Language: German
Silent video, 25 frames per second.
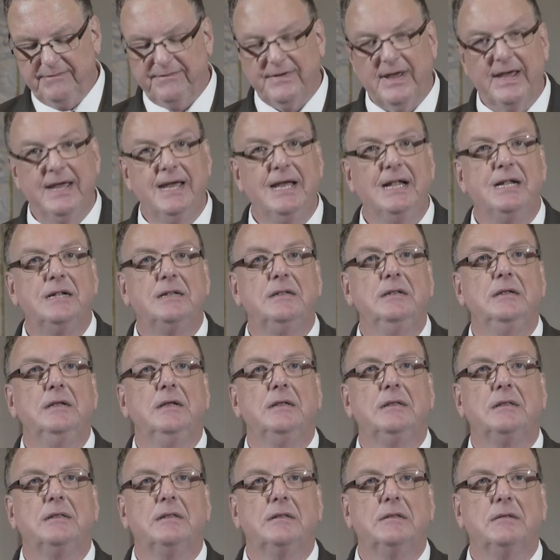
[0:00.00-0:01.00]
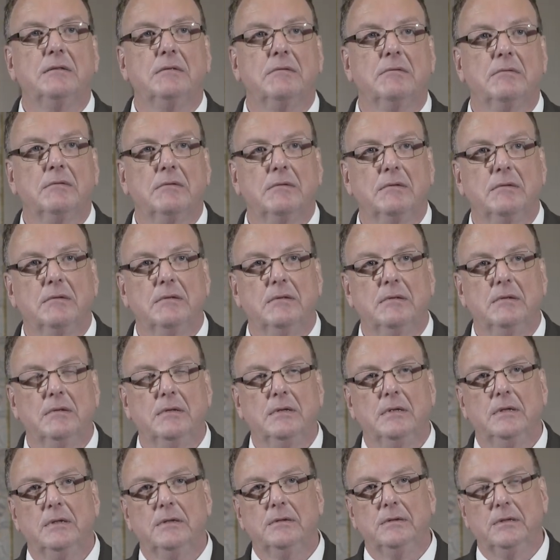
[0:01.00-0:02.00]
Verhältnis
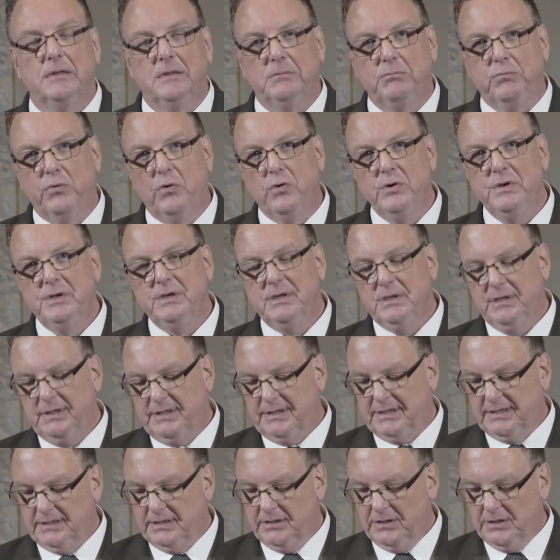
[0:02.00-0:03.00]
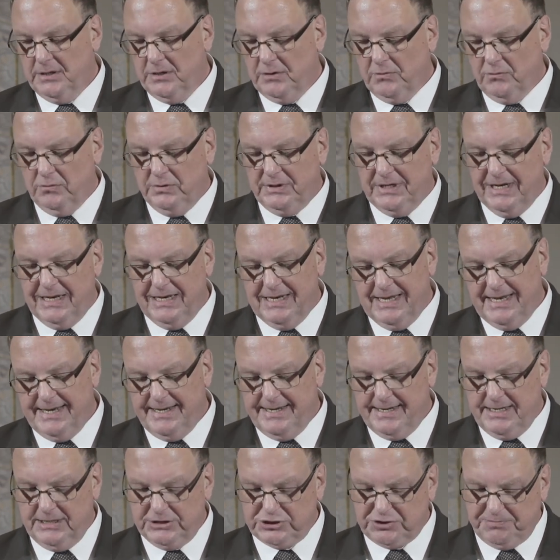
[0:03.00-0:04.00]
des Bundes und der
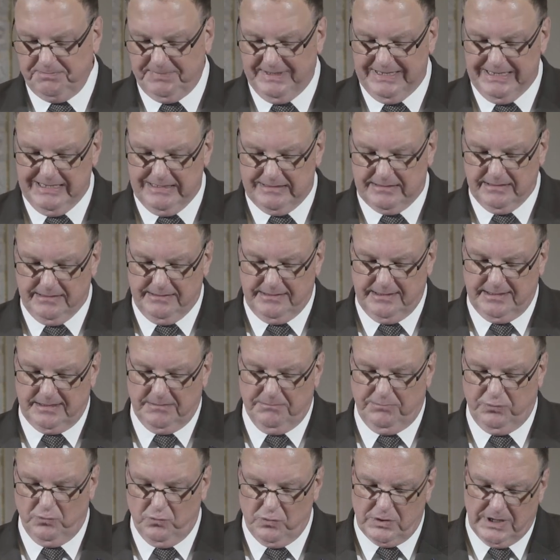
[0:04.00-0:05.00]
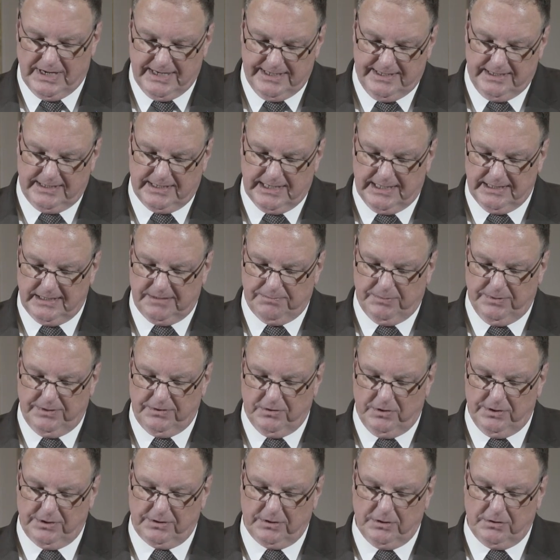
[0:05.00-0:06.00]
Länder spielt in diesem Buch eine ganz
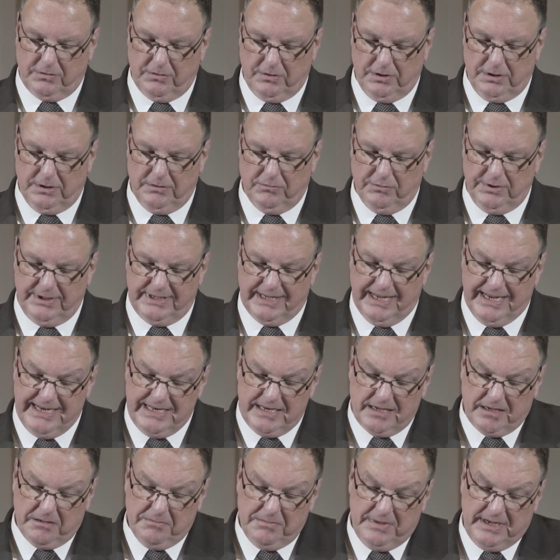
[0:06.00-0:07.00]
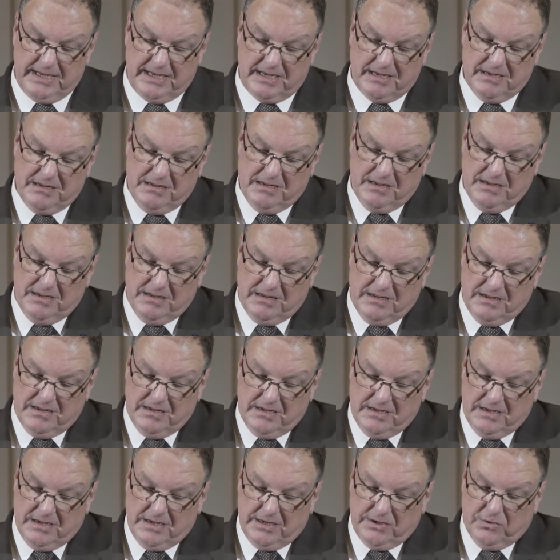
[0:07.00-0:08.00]
besondere Rolle. Und ich erinnere mich
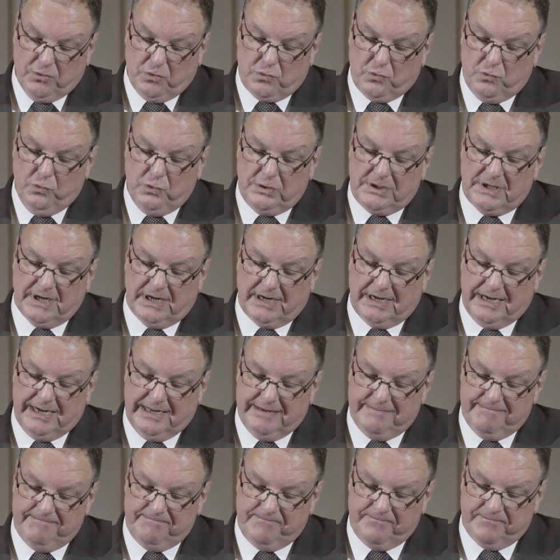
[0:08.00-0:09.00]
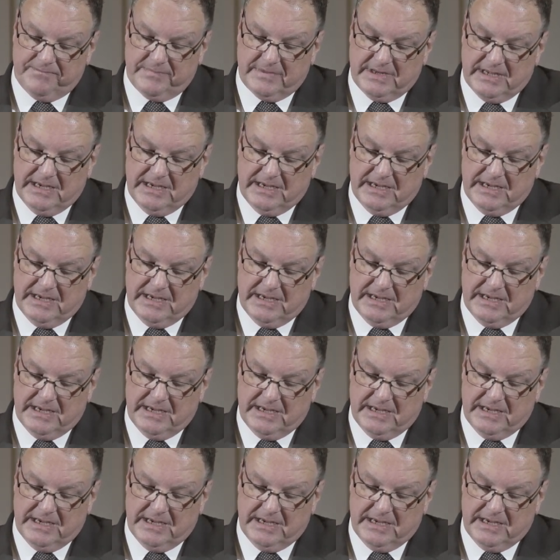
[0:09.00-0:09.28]
noch gut daran,